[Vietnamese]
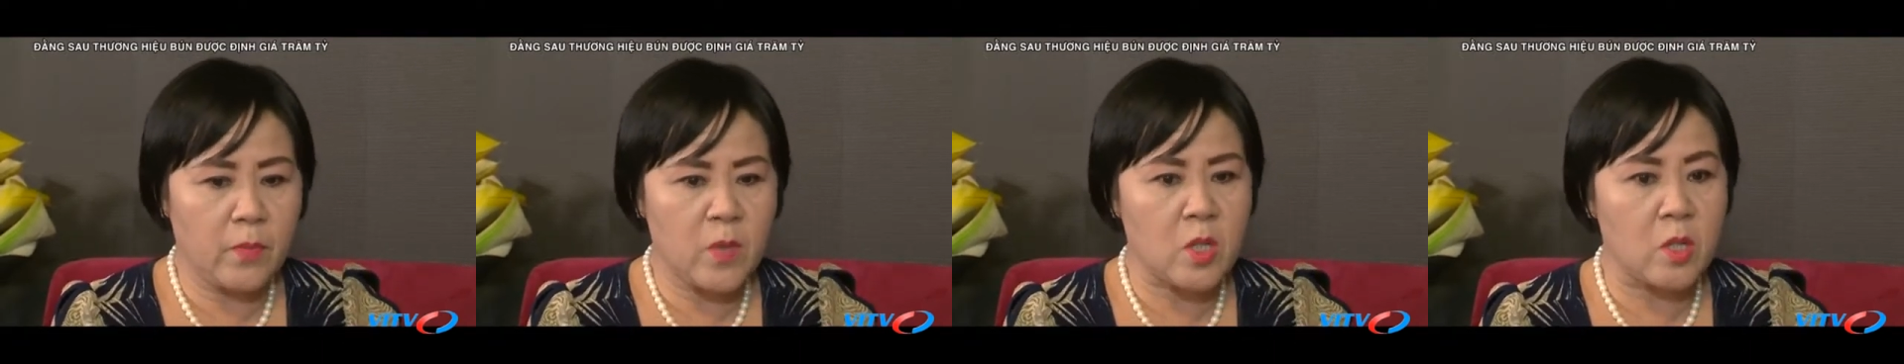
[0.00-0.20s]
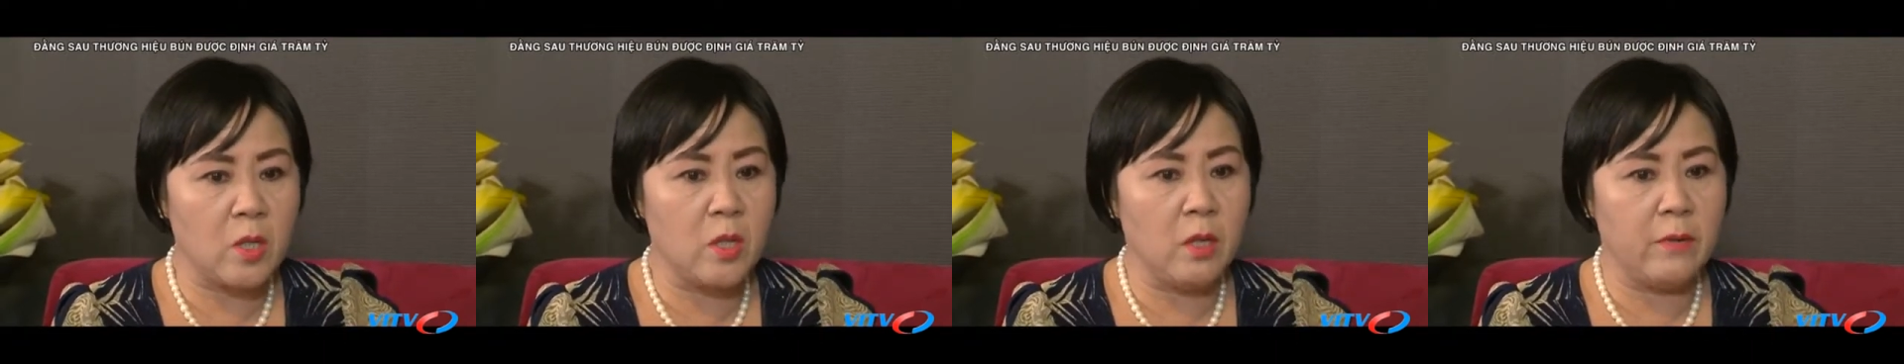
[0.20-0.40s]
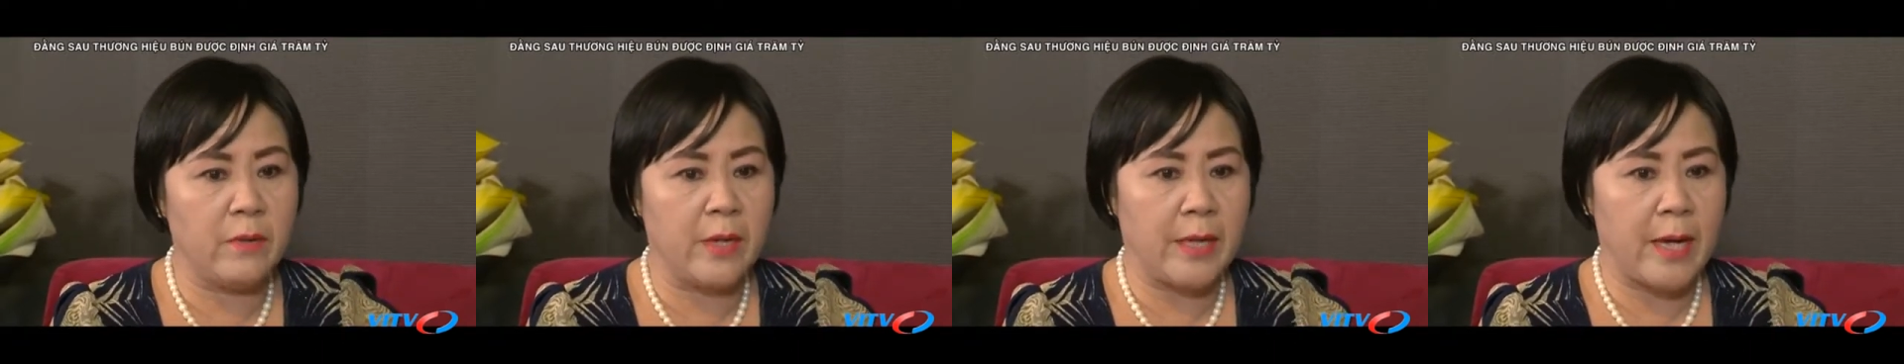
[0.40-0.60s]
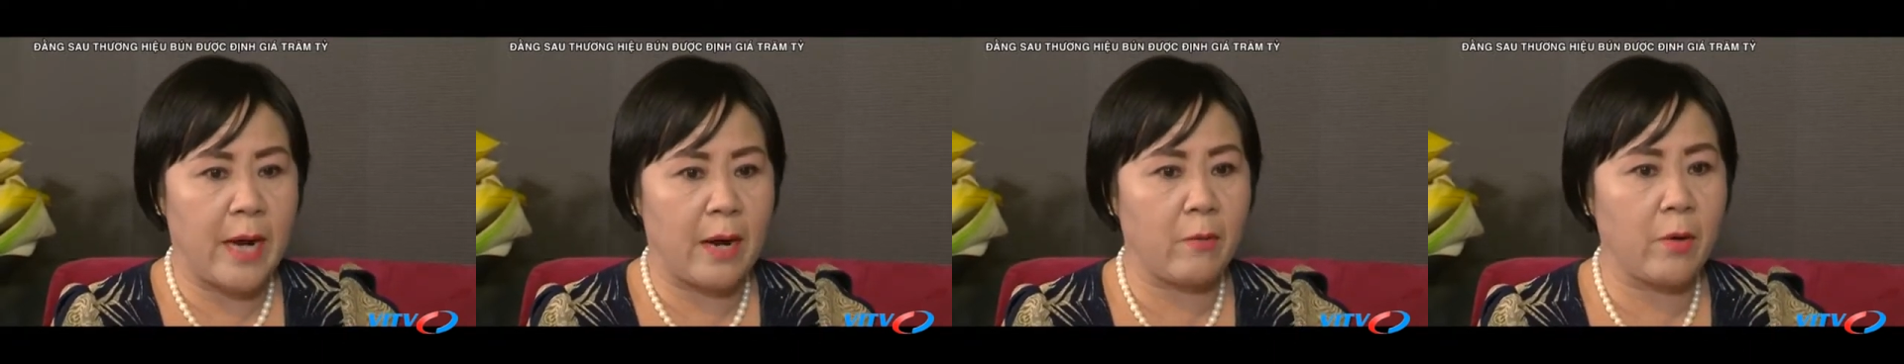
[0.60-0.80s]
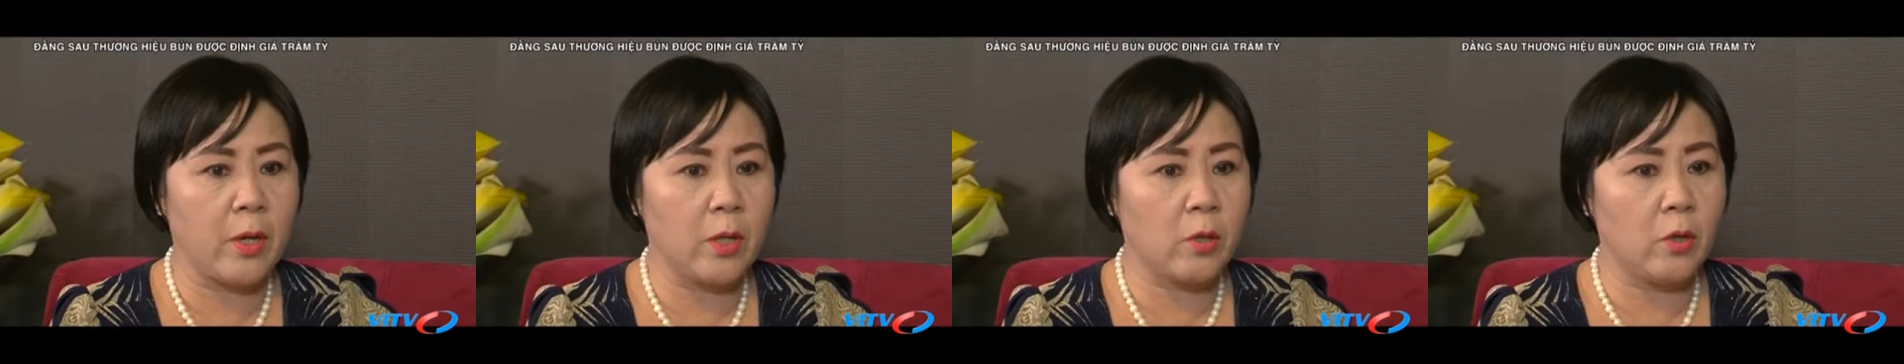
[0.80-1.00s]
sư về
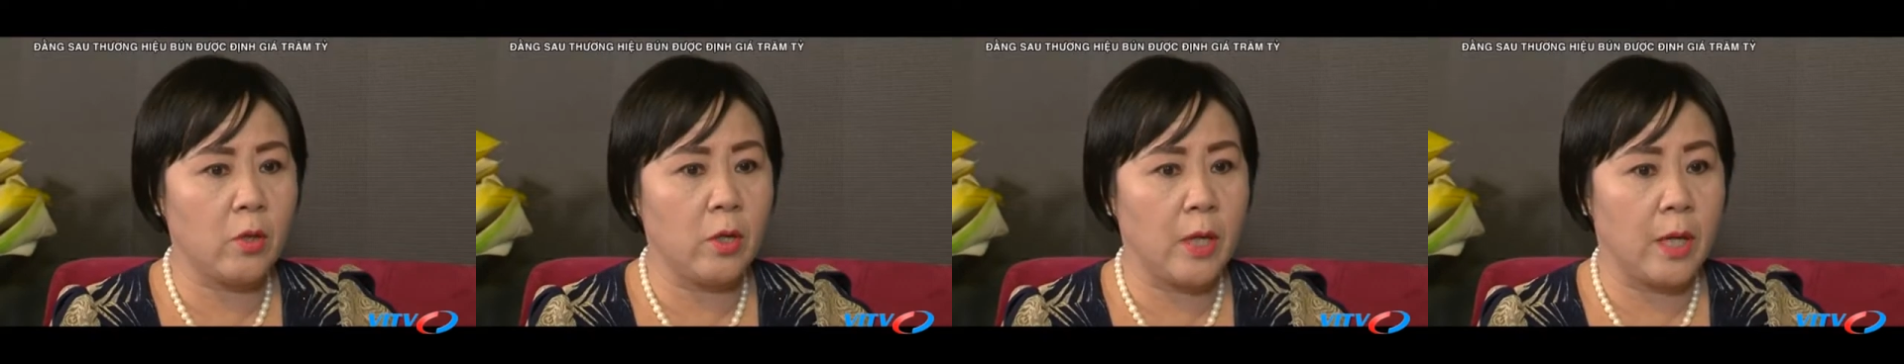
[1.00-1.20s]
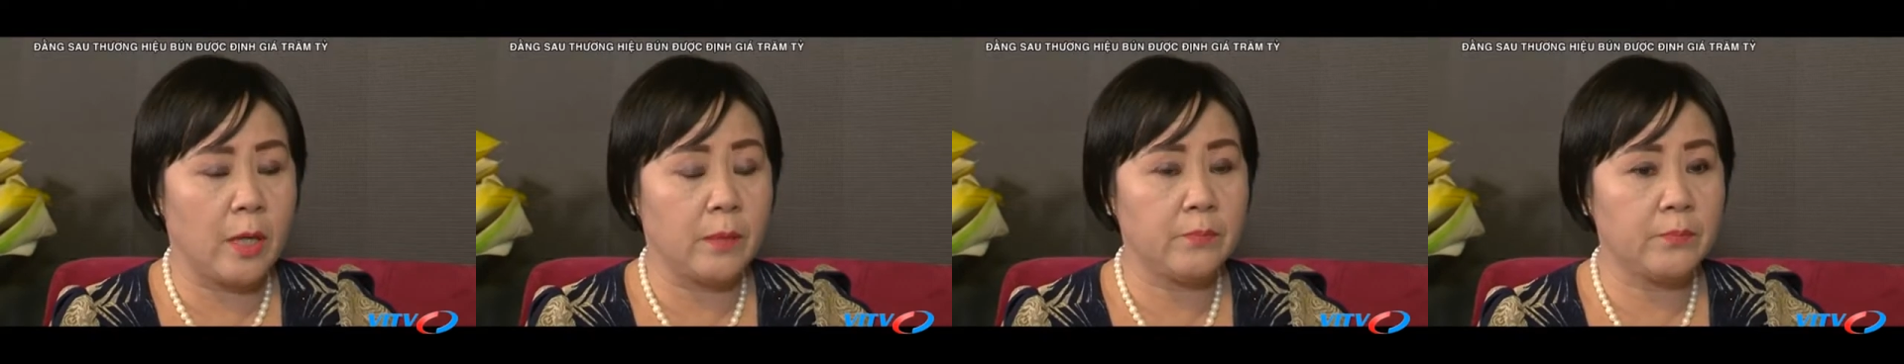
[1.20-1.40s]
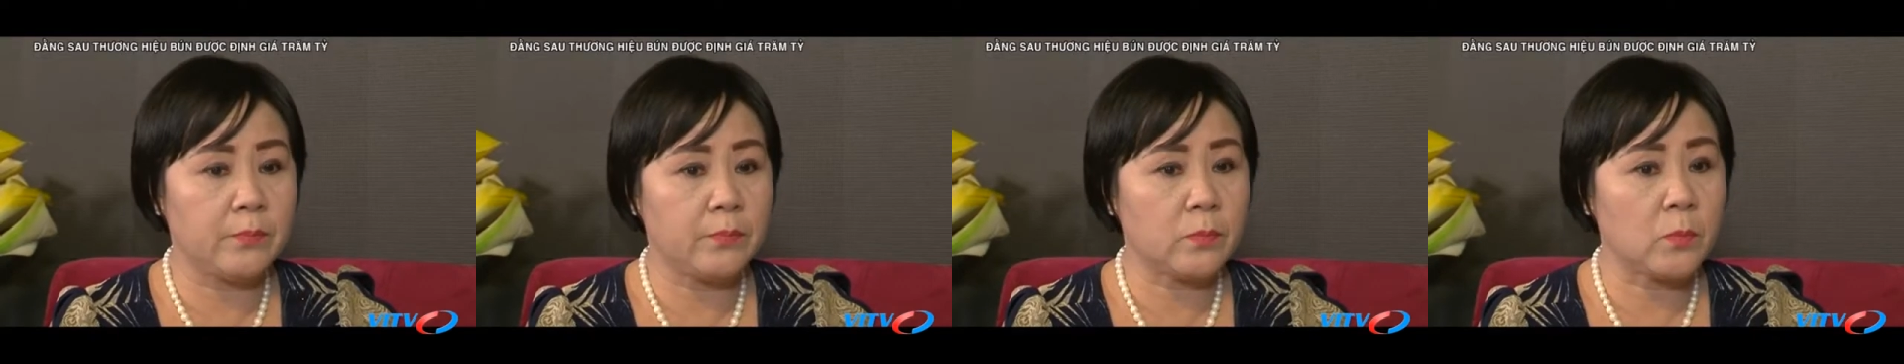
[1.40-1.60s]
nhà khuyên tôi là